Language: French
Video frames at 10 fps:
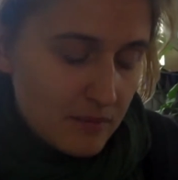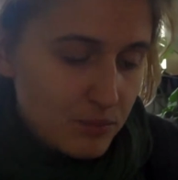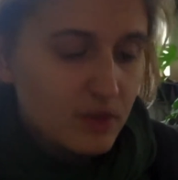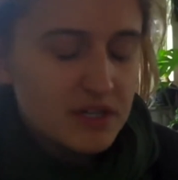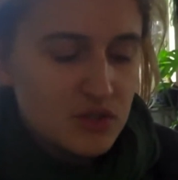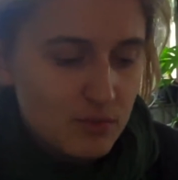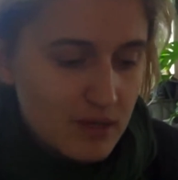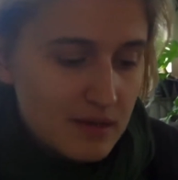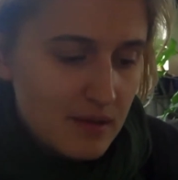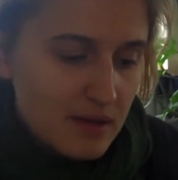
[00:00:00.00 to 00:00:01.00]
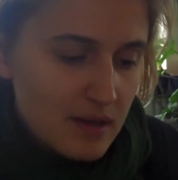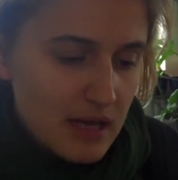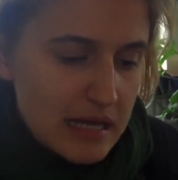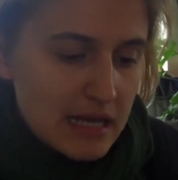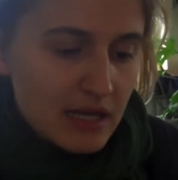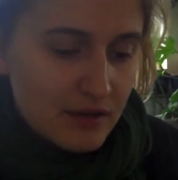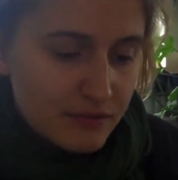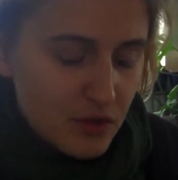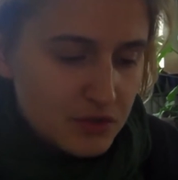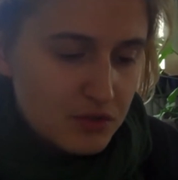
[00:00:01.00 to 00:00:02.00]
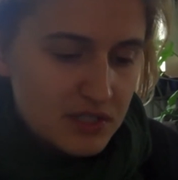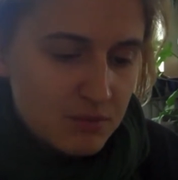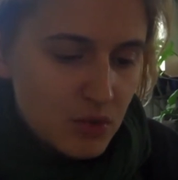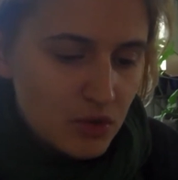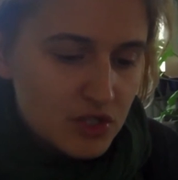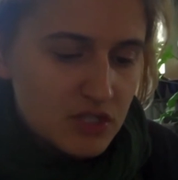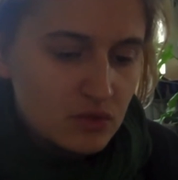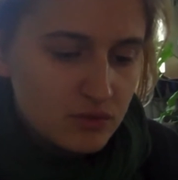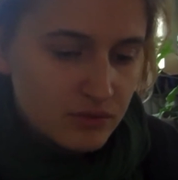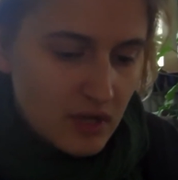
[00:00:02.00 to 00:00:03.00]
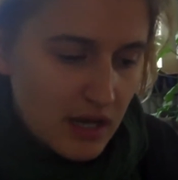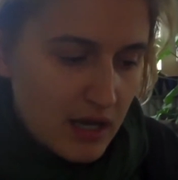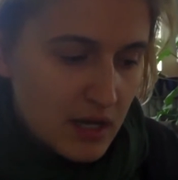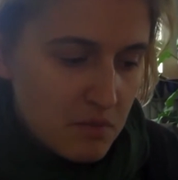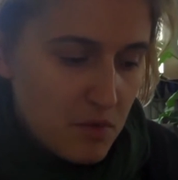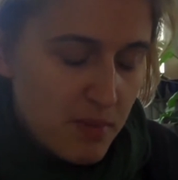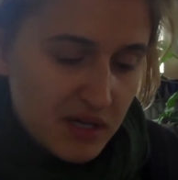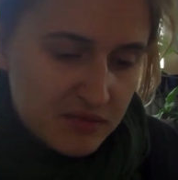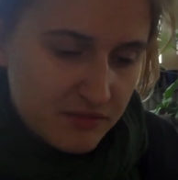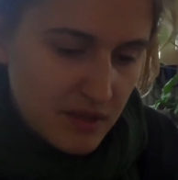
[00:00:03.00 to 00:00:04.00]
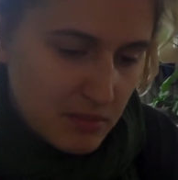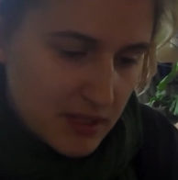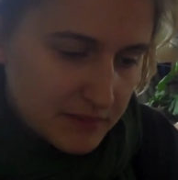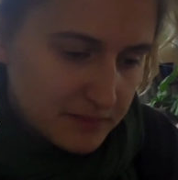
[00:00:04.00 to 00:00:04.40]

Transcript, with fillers: Pour résumer, la force sémiologique du foulard me paraît faible.